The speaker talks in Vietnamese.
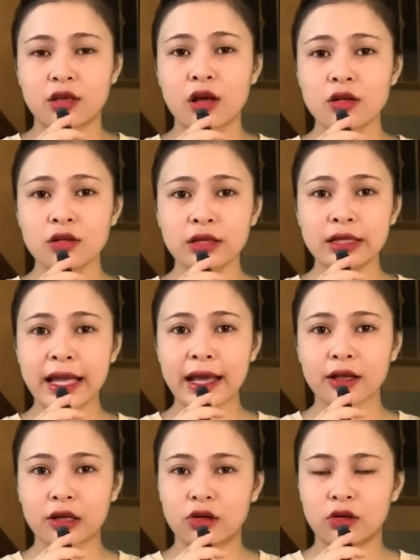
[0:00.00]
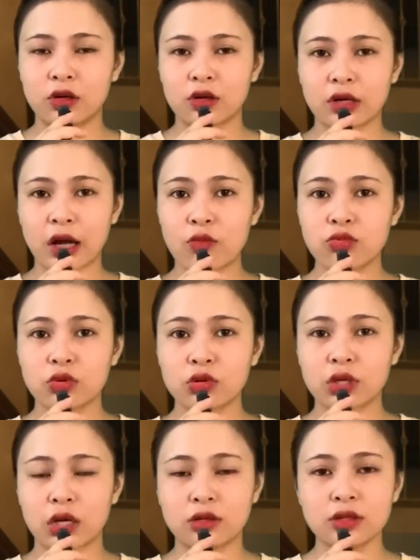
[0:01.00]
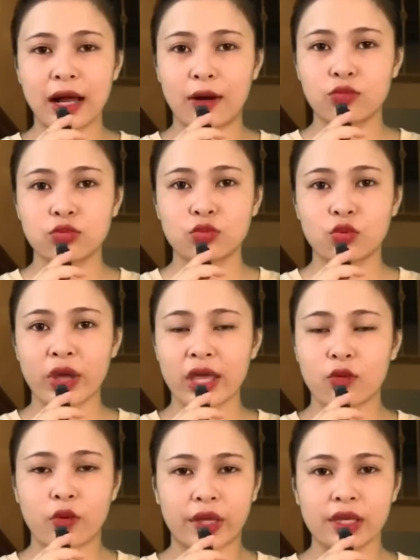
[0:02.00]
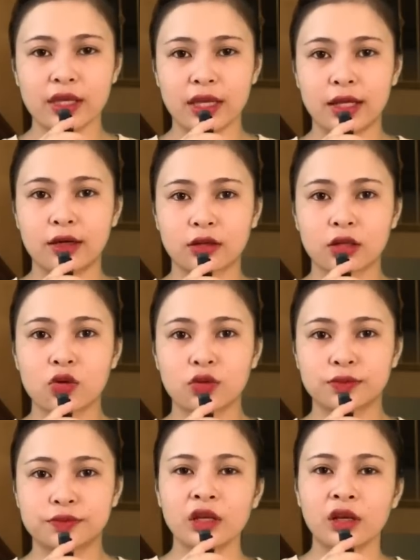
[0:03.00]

cứng ngắt người luôn, không có cử động ngoe quẩy gì được luôn.